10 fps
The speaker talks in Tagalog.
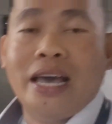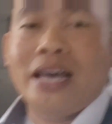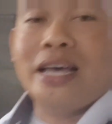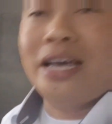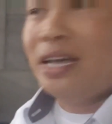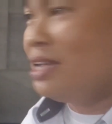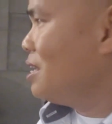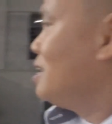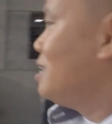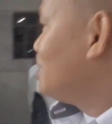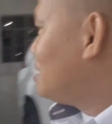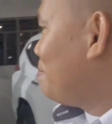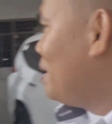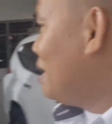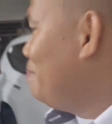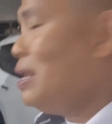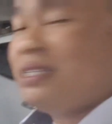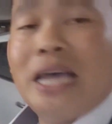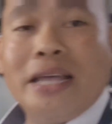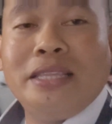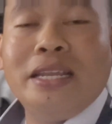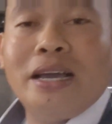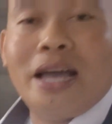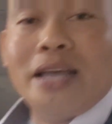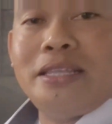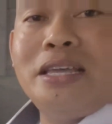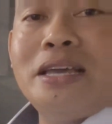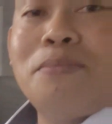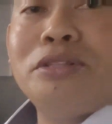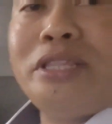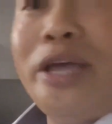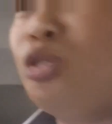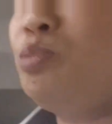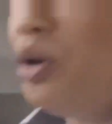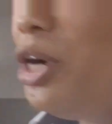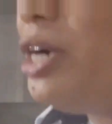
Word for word: ng ating uh, Montero Sport at especially kay Ma'am Mel sa